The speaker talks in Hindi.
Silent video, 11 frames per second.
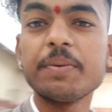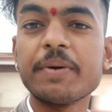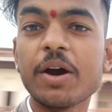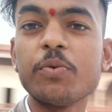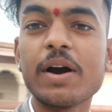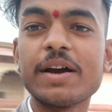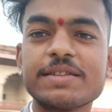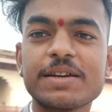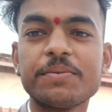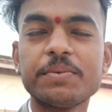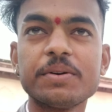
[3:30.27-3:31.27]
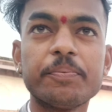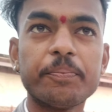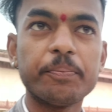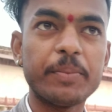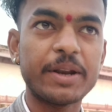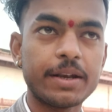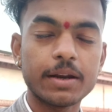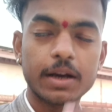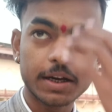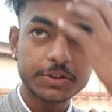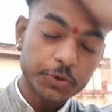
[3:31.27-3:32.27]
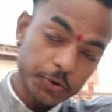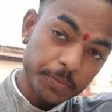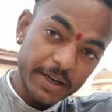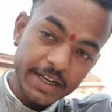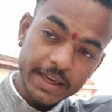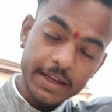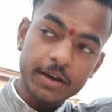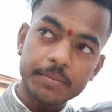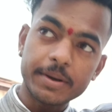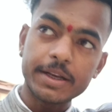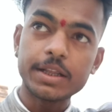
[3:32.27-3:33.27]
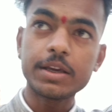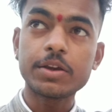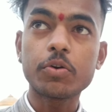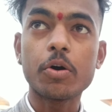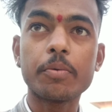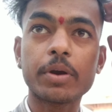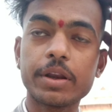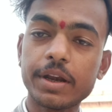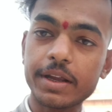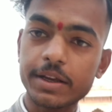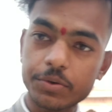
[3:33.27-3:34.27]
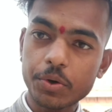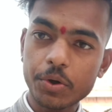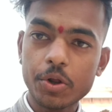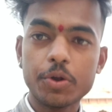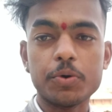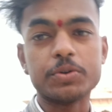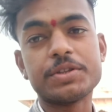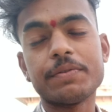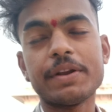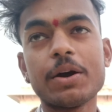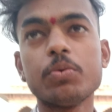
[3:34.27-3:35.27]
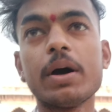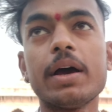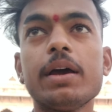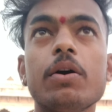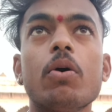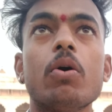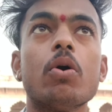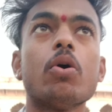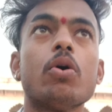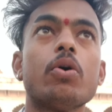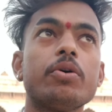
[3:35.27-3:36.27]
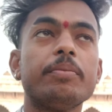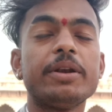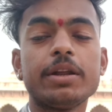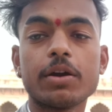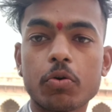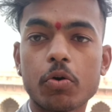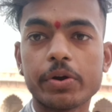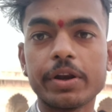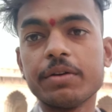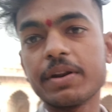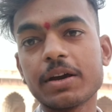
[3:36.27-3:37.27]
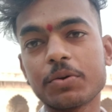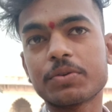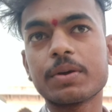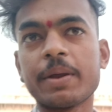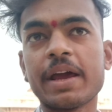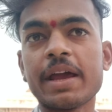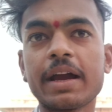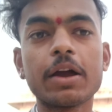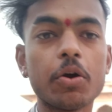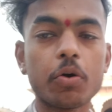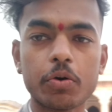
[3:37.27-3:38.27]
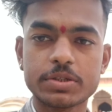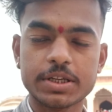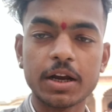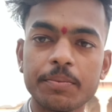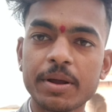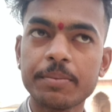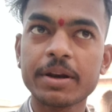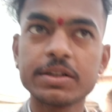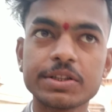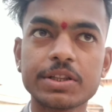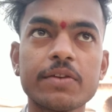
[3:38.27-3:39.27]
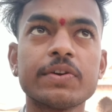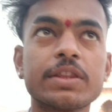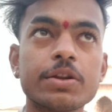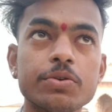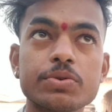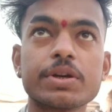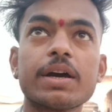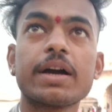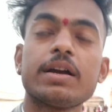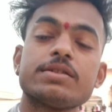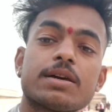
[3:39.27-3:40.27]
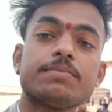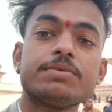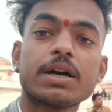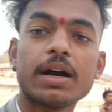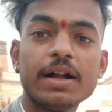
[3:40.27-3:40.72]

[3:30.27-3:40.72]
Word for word: हुआ है सब मिट, आ, जो मिट्टी है ना मिट्टी की कंक्रीट है जो उससे बना हुआ है और मिट्टी का कंक्रीट बना के उससे बनाया गया है और संगमरमर का जितना भी पत्थर यूज़ करा गया है सब जगह